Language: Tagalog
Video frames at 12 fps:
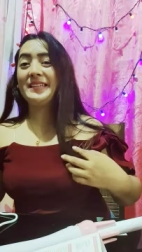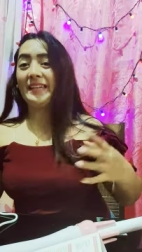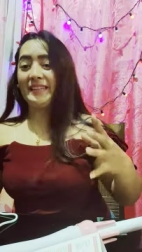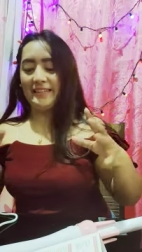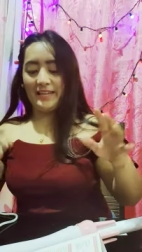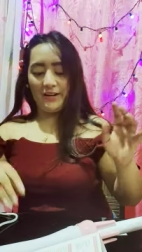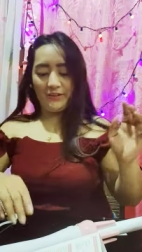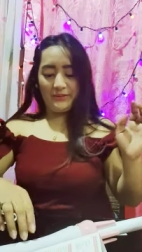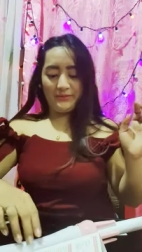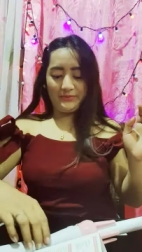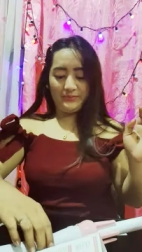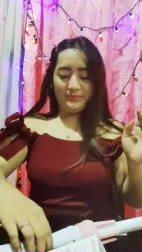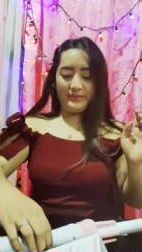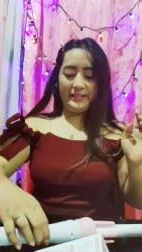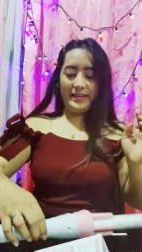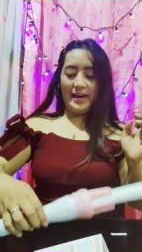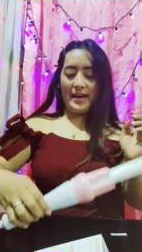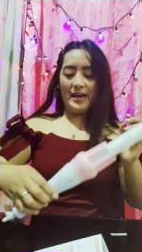Excited na.
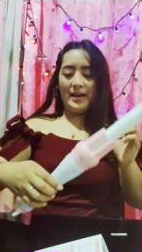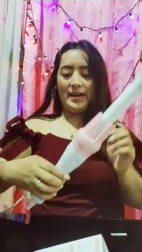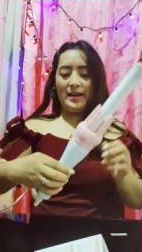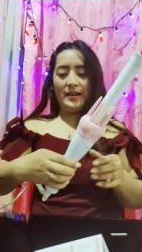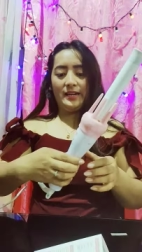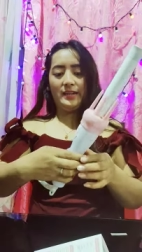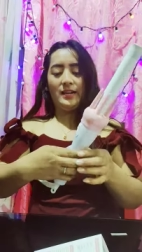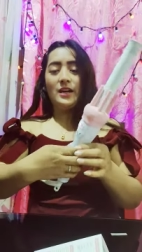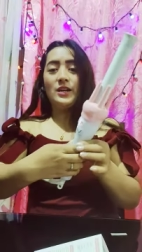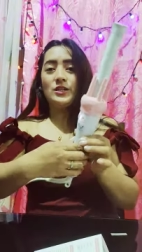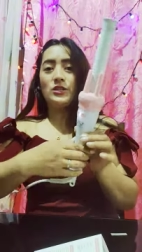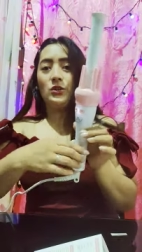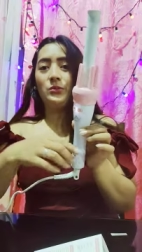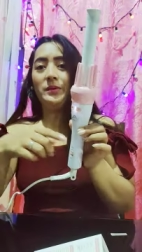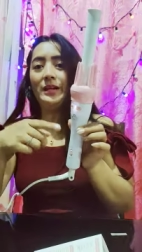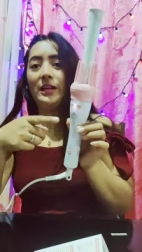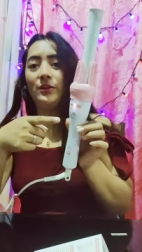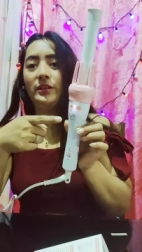Yan. So,
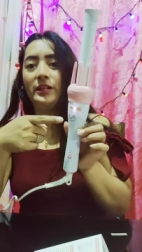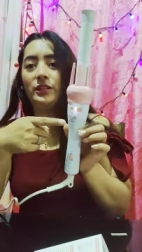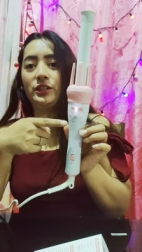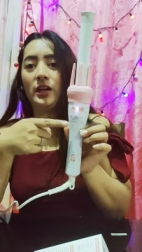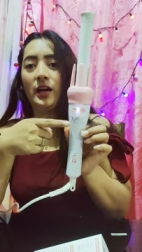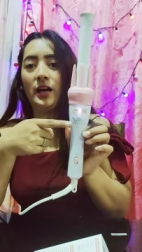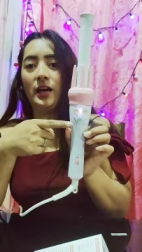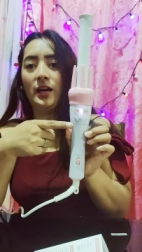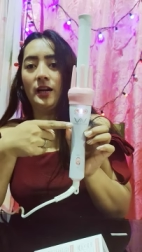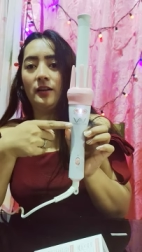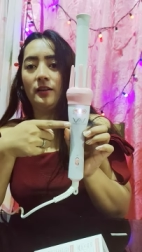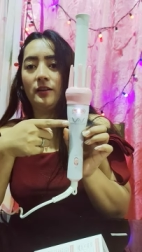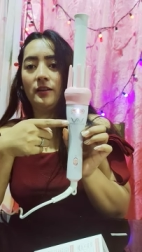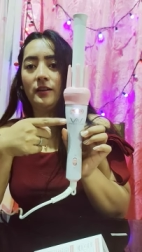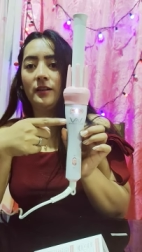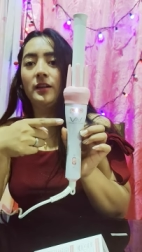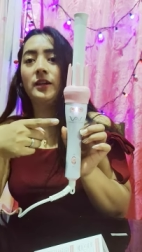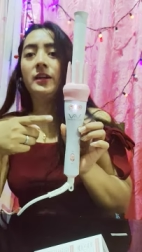umilaw na siya.
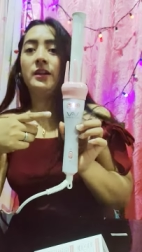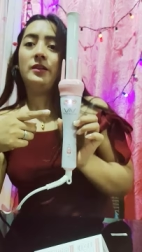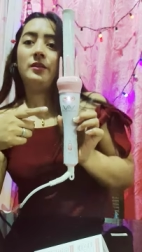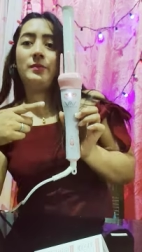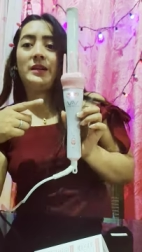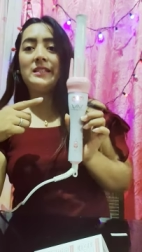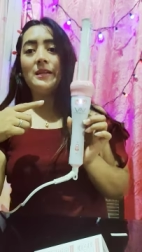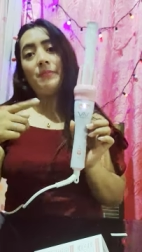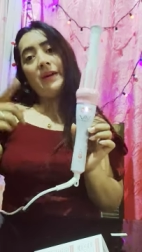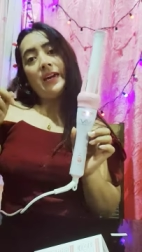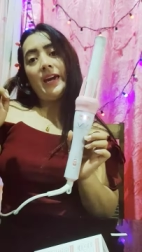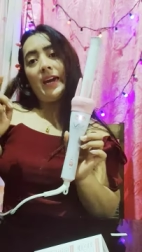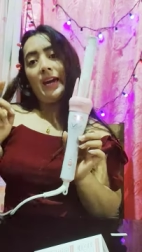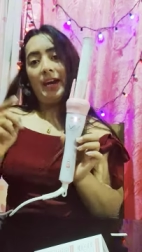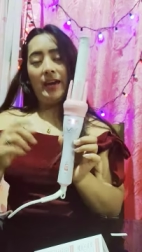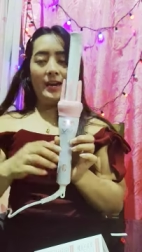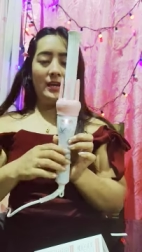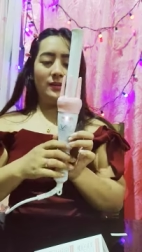Ibig
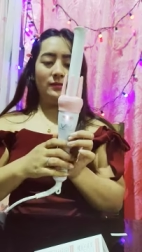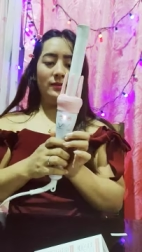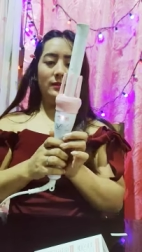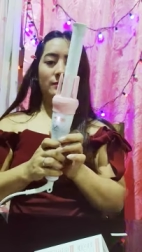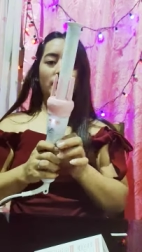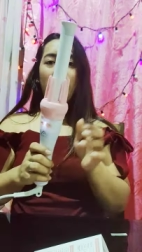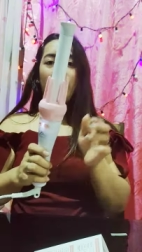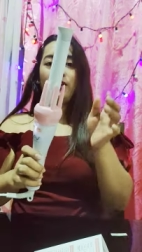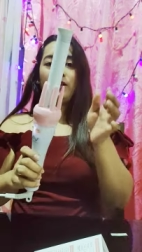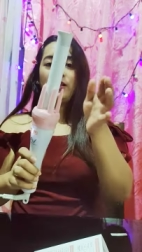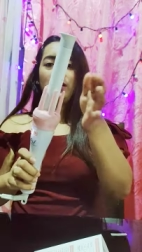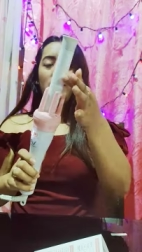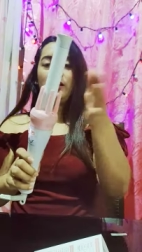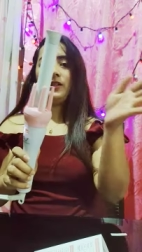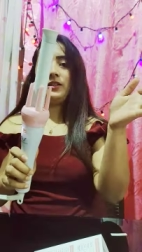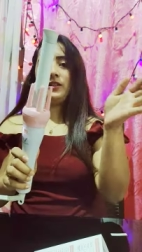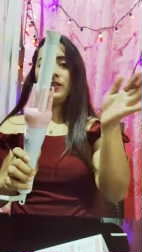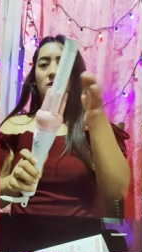sabihin, parang
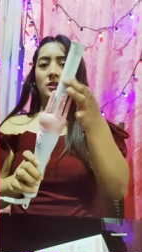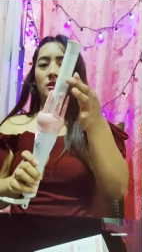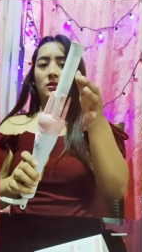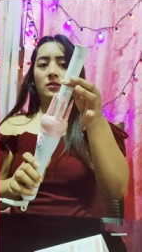iinit na siya.